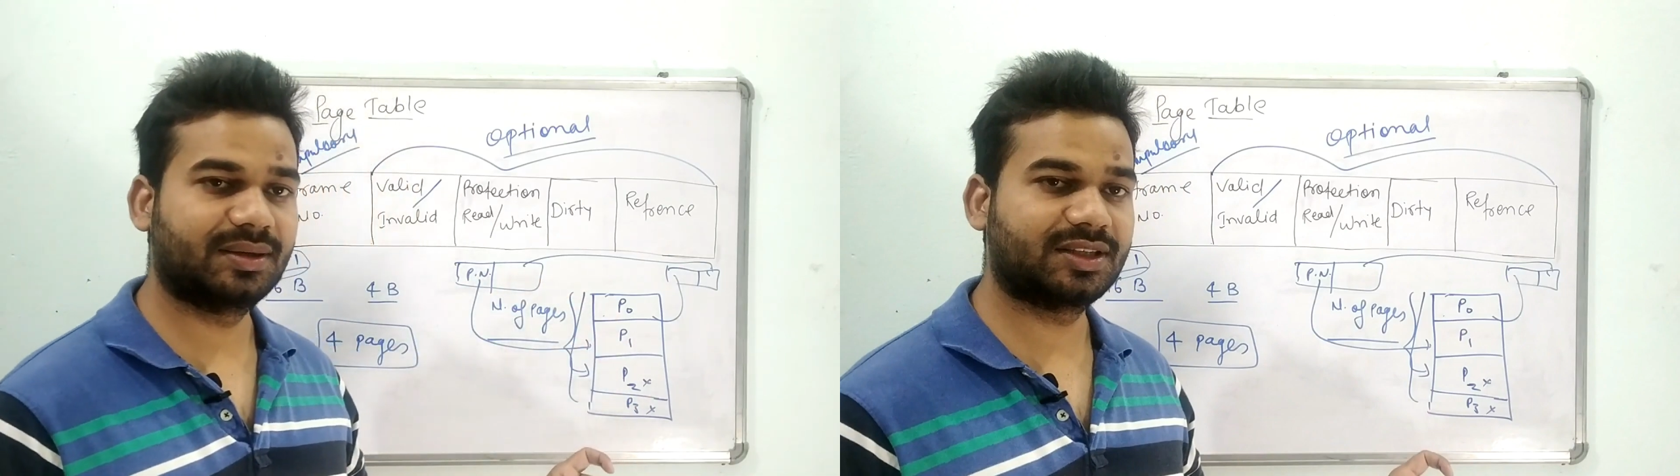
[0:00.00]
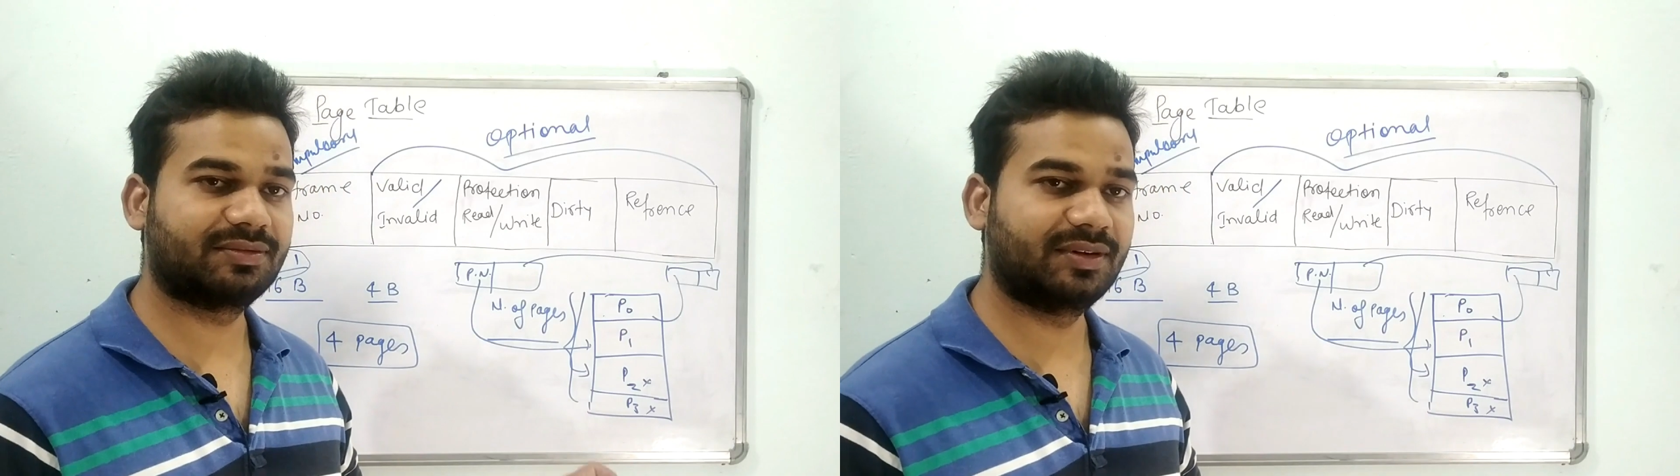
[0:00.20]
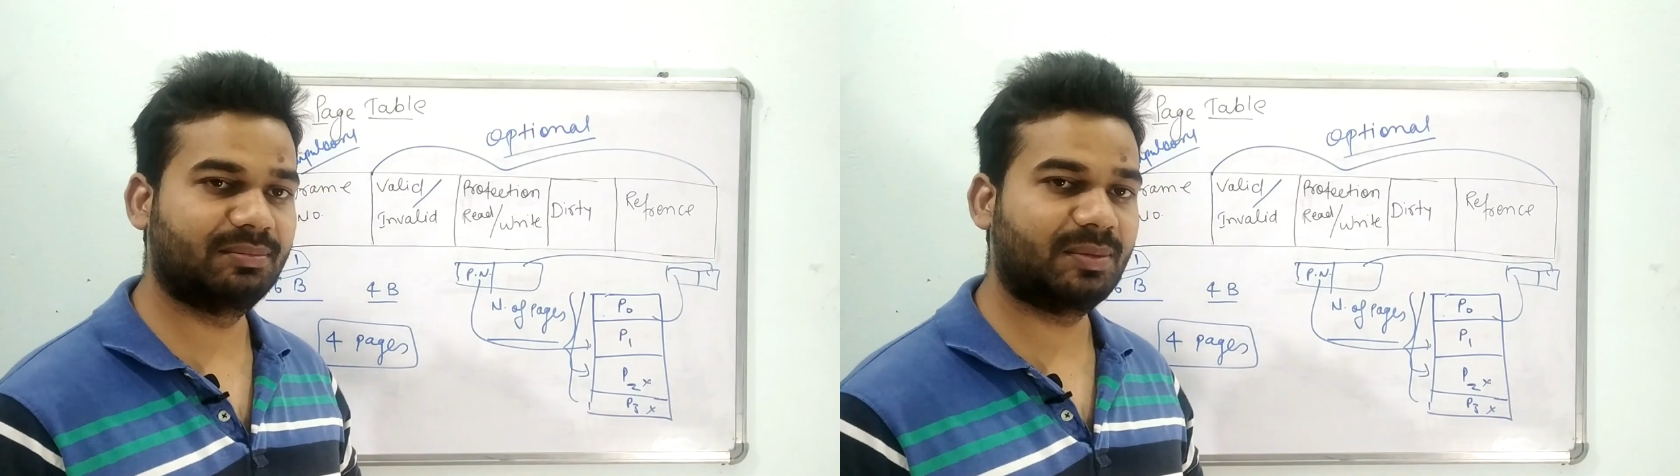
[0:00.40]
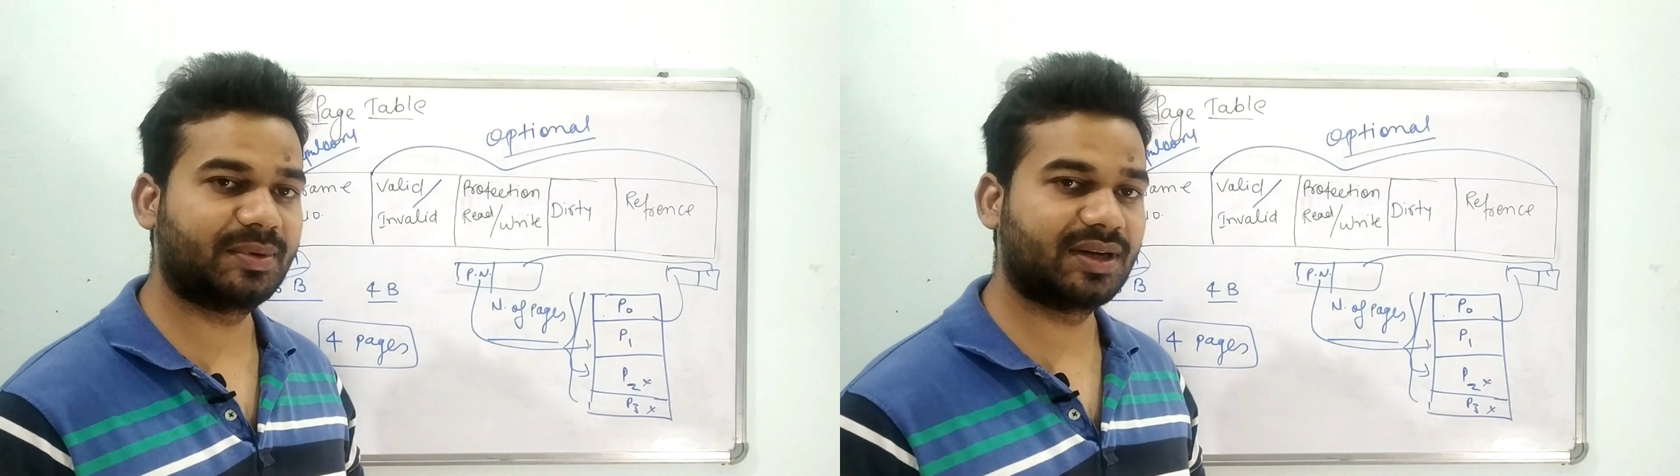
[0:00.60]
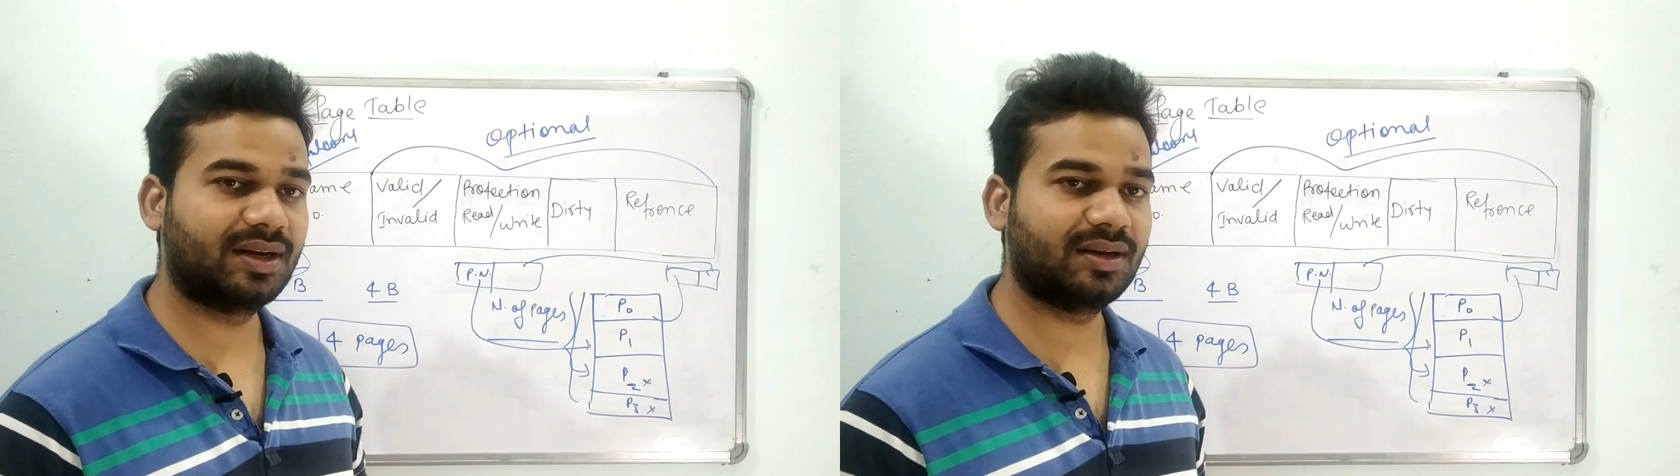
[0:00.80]
इस फ्रेम में
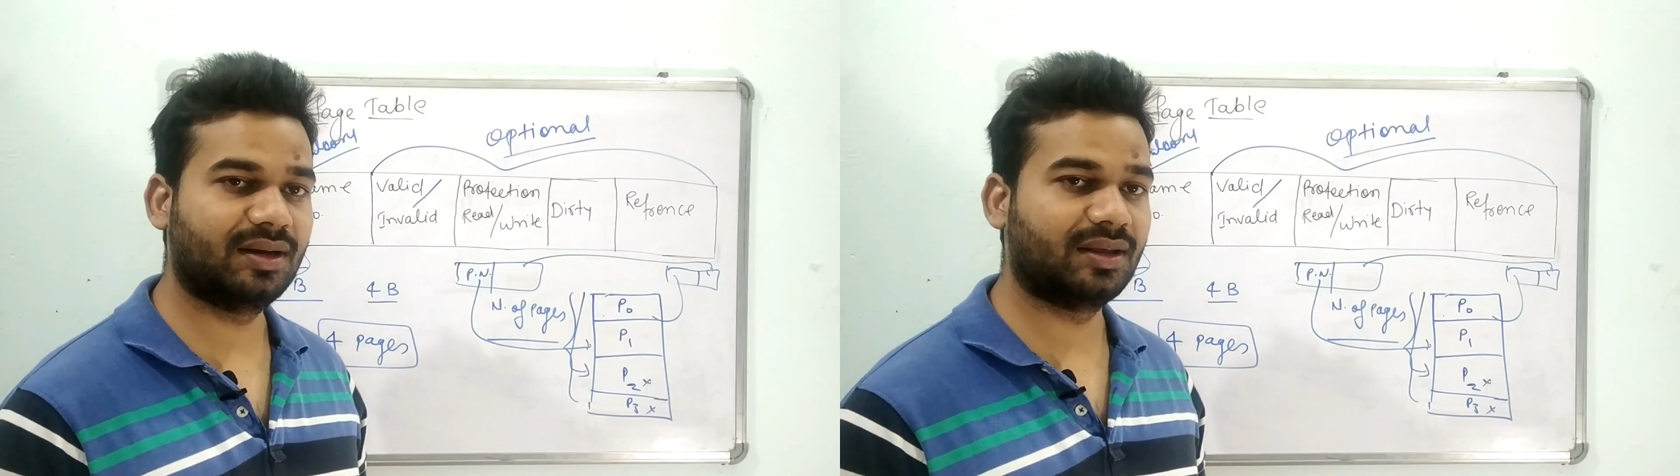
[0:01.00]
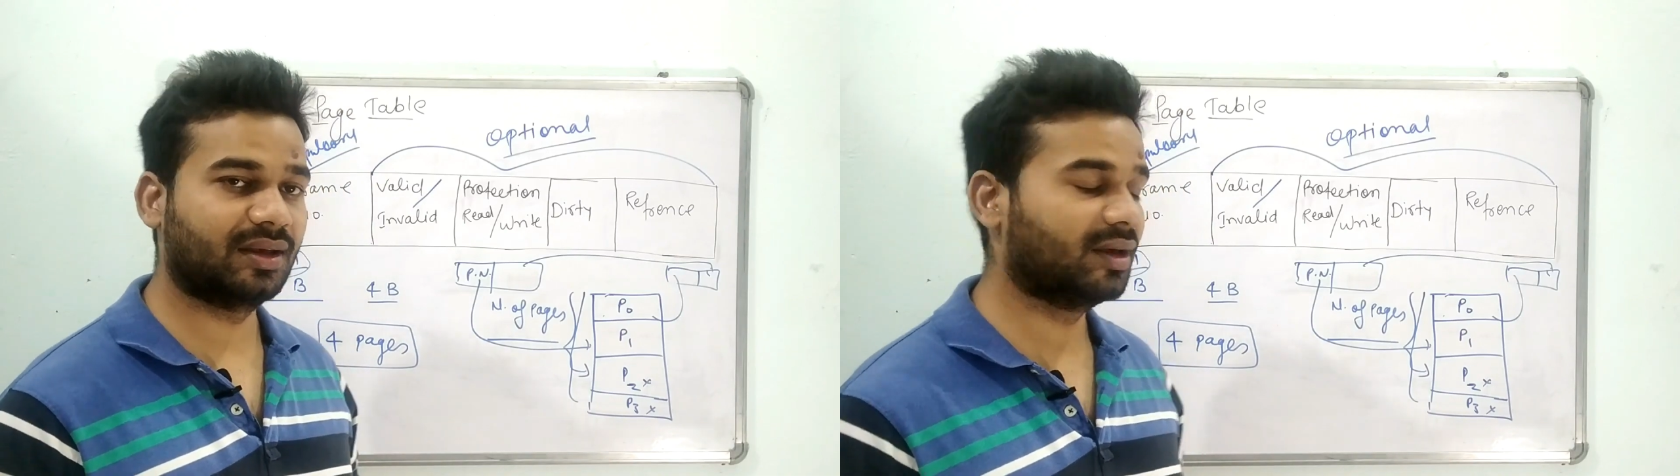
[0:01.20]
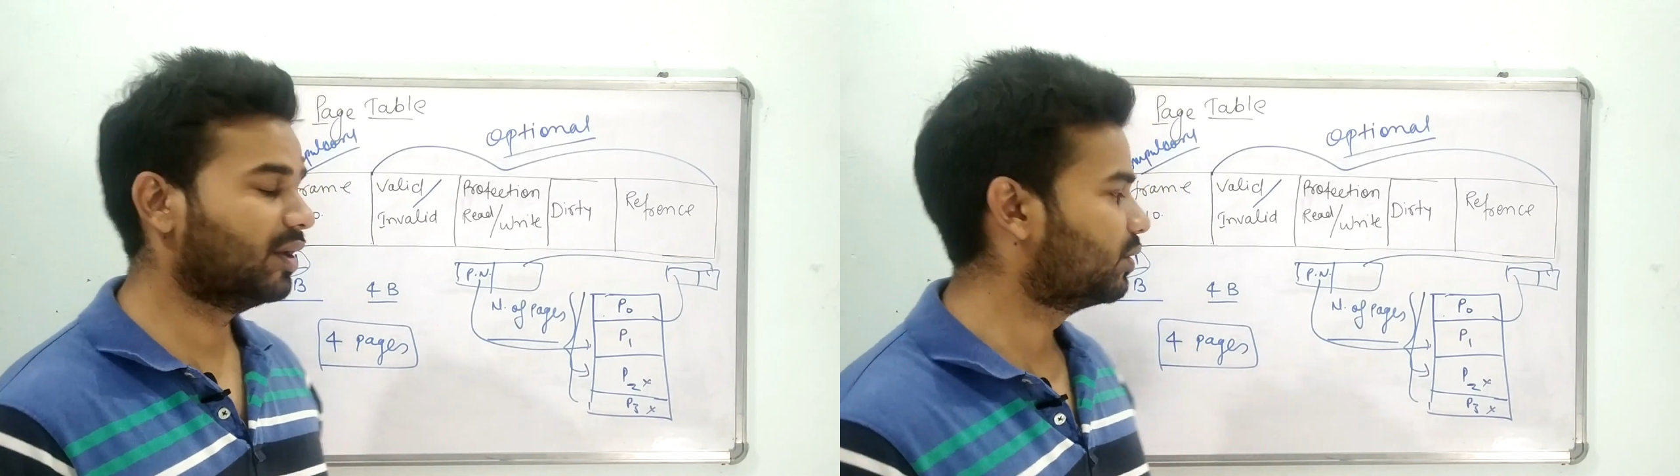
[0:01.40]
प्रेजेंट नहीं है